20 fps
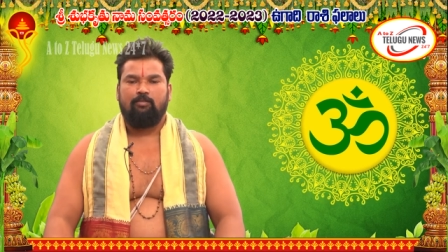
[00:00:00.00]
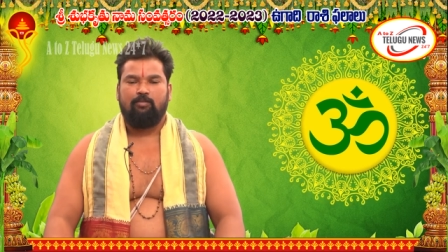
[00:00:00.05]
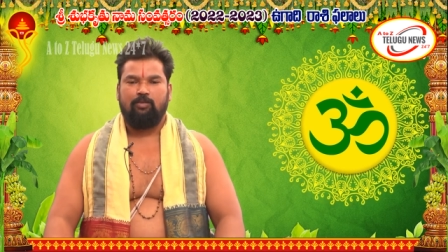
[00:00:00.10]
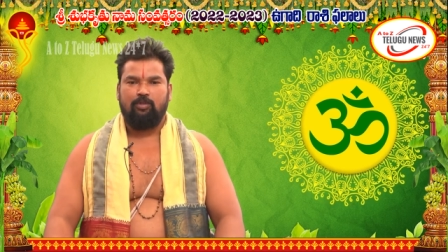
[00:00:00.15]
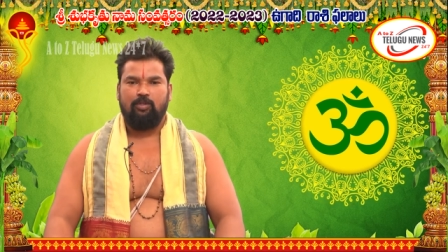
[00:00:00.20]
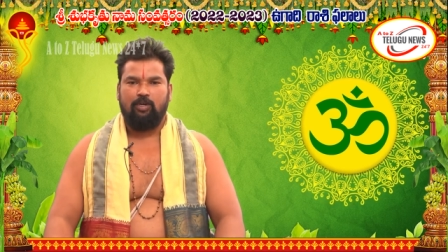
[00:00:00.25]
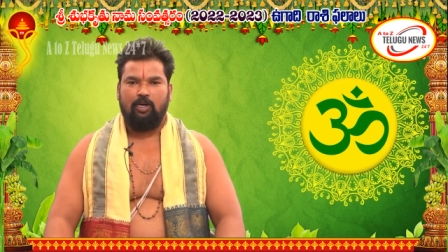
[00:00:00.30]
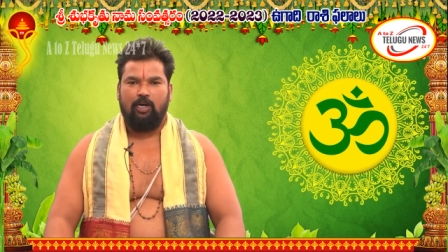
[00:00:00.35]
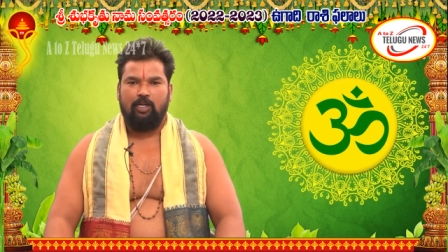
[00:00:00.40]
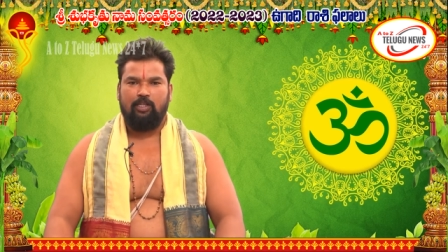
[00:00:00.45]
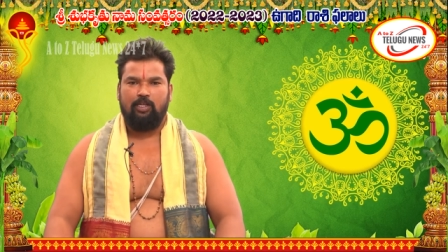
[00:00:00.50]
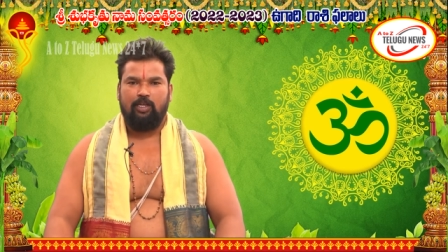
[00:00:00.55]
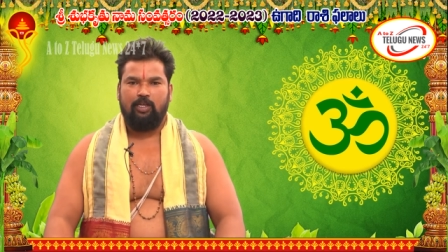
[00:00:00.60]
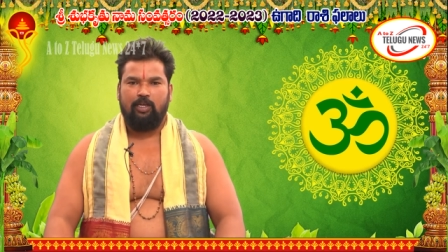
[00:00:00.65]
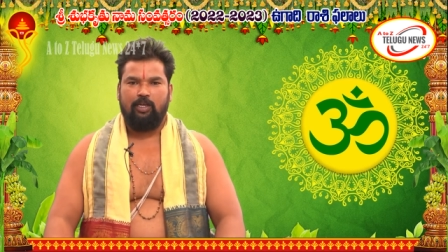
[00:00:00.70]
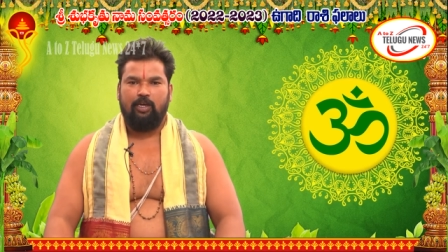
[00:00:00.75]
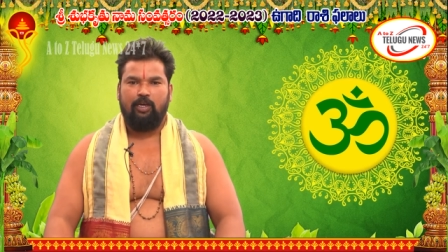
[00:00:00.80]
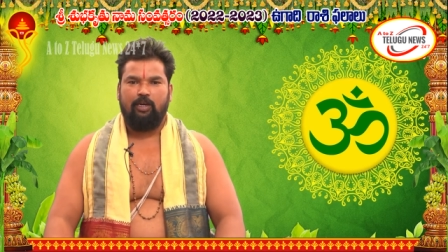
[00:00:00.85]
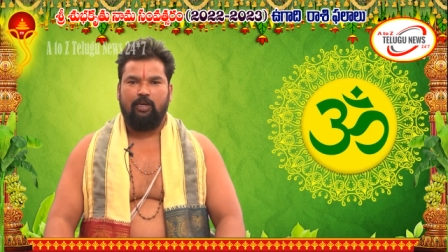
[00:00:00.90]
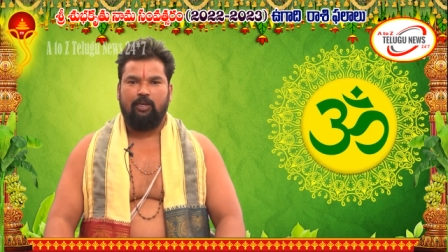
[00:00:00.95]
ముందుగా
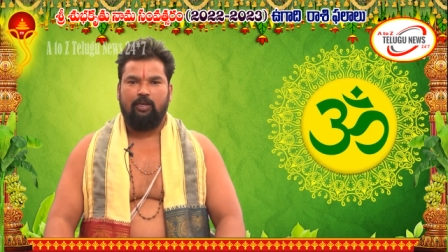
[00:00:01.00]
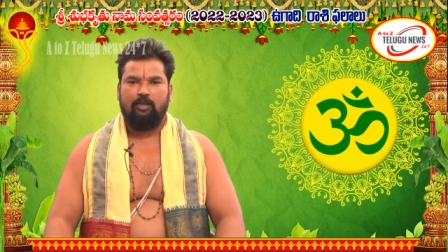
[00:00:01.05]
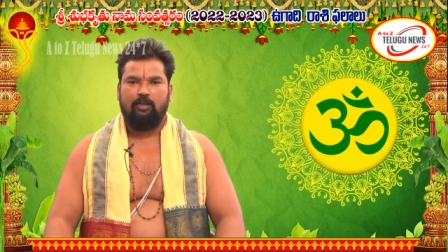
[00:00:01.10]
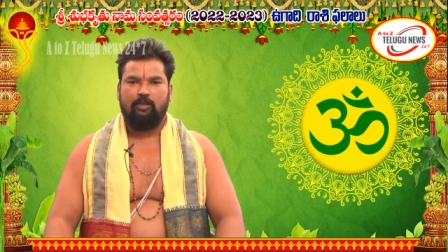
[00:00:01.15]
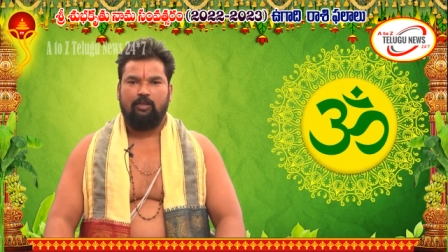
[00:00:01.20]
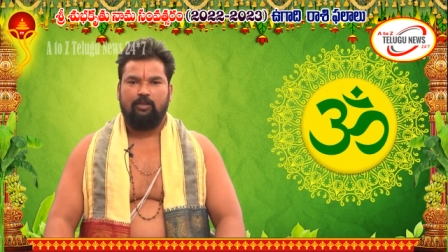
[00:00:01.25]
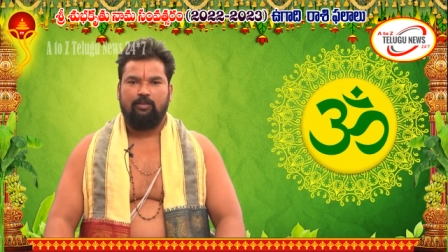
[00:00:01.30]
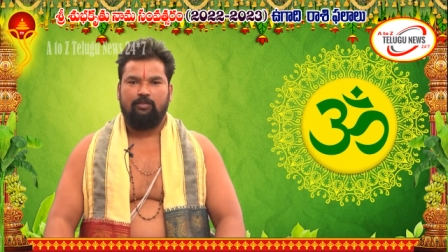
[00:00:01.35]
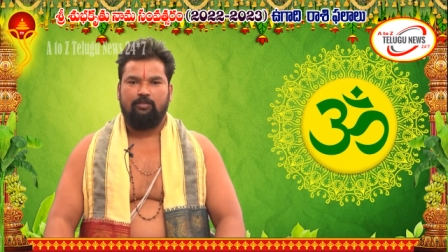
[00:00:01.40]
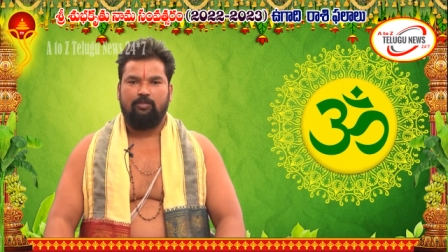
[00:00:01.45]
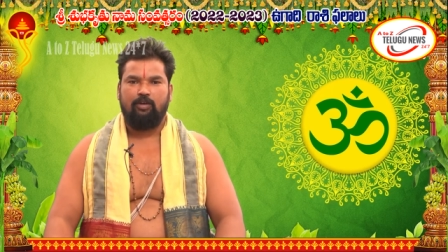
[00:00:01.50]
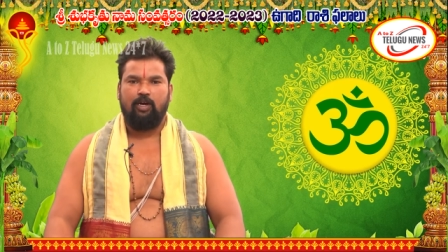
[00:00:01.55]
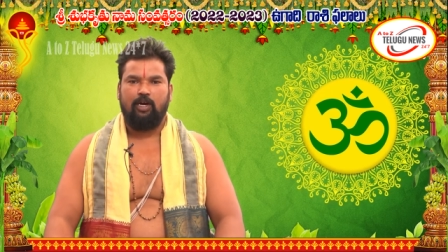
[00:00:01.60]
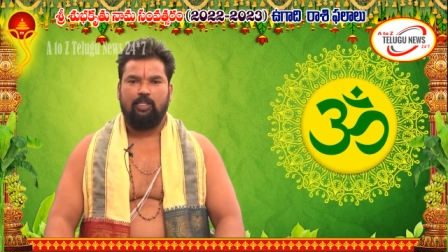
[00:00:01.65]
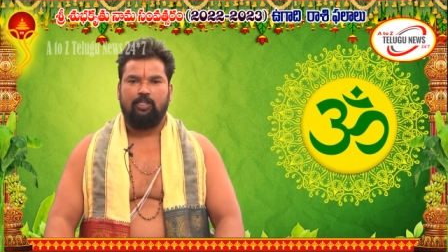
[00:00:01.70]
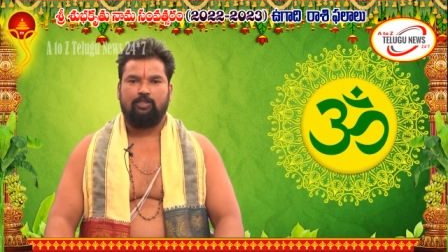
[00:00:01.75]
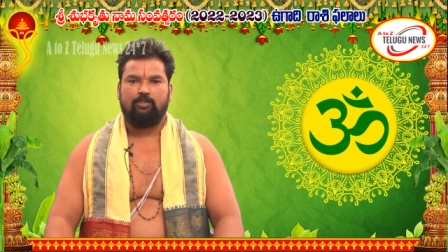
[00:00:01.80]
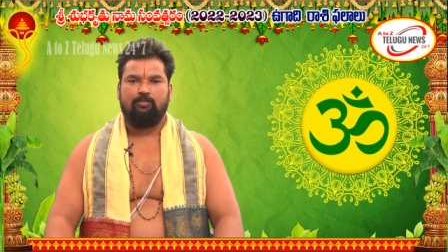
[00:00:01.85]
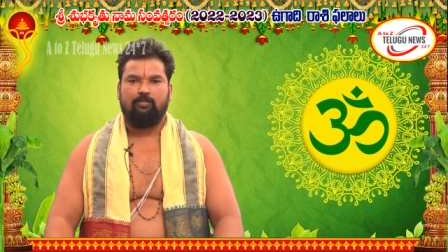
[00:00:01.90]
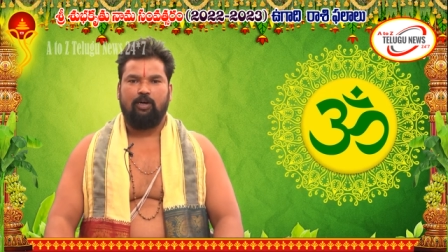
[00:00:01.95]
అందరికీ
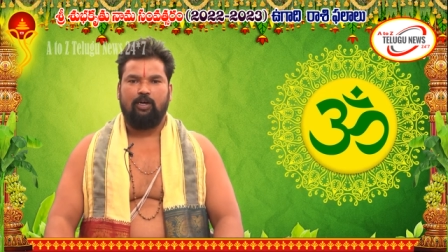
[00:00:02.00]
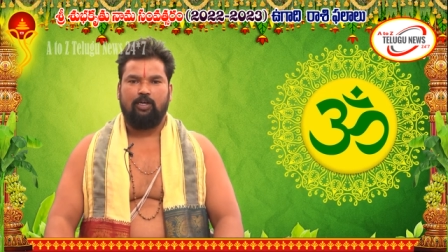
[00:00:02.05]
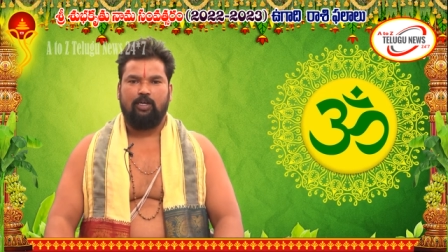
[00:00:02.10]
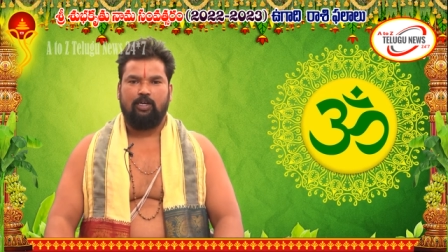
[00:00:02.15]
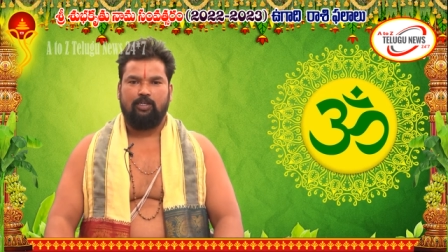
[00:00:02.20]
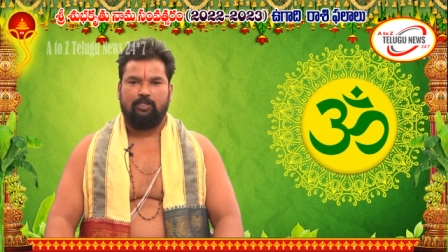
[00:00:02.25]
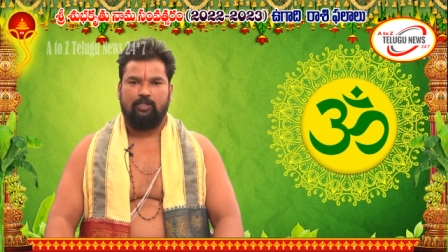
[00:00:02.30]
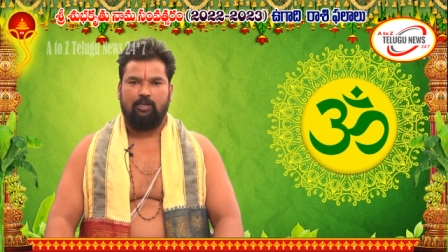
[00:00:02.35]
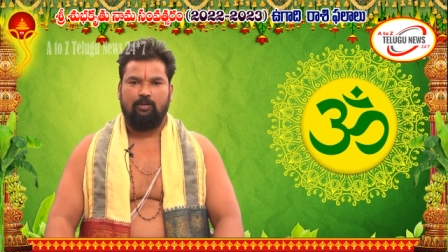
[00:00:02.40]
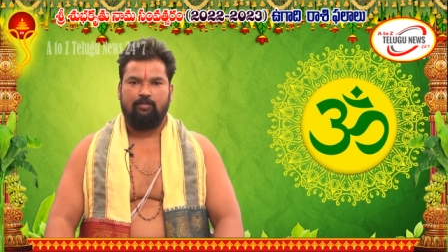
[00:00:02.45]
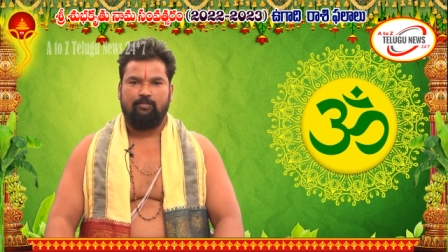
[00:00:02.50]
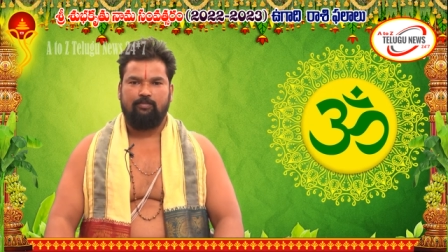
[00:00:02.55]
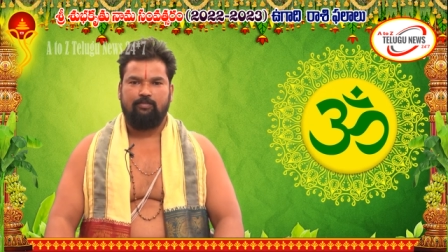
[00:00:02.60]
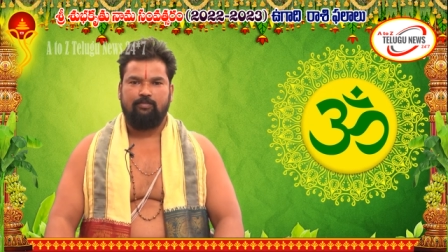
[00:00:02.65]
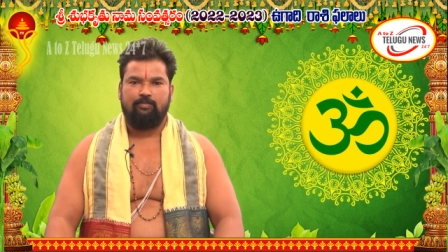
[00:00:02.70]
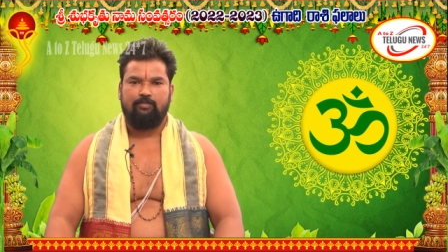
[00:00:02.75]
ఉగాది శుభాకాంక్షలు